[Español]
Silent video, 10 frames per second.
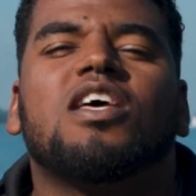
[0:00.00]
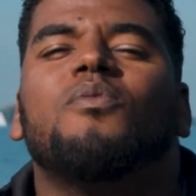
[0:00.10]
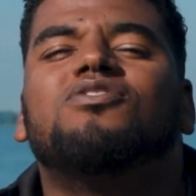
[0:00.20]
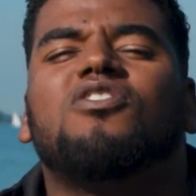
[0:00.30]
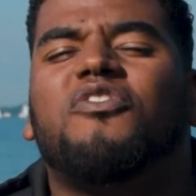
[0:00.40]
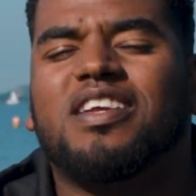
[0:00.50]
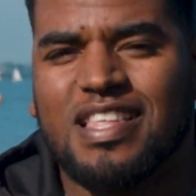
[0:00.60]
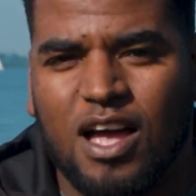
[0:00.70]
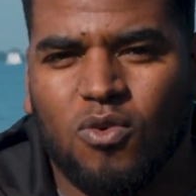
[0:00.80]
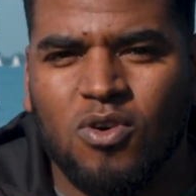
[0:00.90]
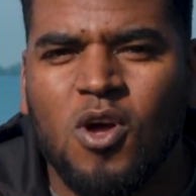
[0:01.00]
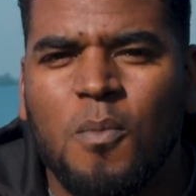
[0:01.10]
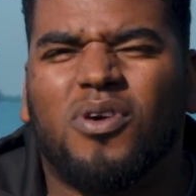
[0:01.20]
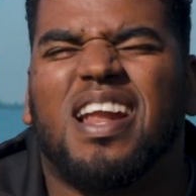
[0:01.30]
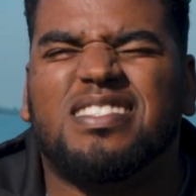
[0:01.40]
se ha visto afectado
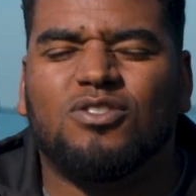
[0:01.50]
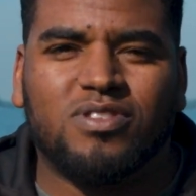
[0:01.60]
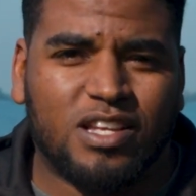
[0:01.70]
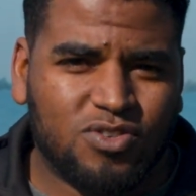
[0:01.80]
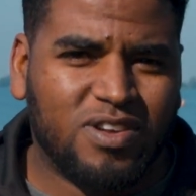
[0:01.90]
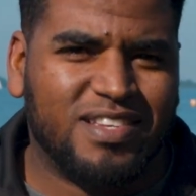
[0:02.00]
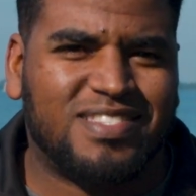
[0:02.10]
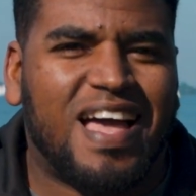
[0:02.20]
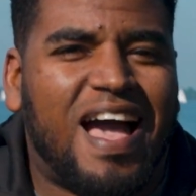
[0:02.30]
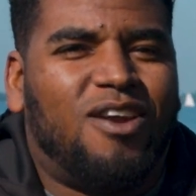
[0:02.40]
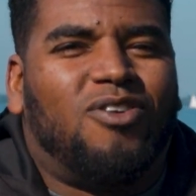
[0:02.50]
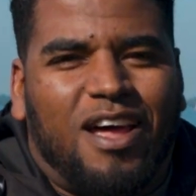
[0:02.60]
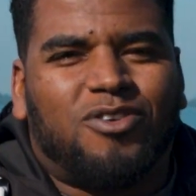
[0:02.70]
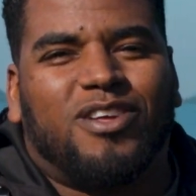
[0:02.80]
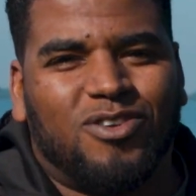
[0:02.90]
por las inundaciones a lo
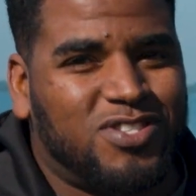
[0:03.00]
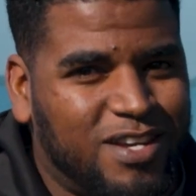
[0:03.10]
largo de los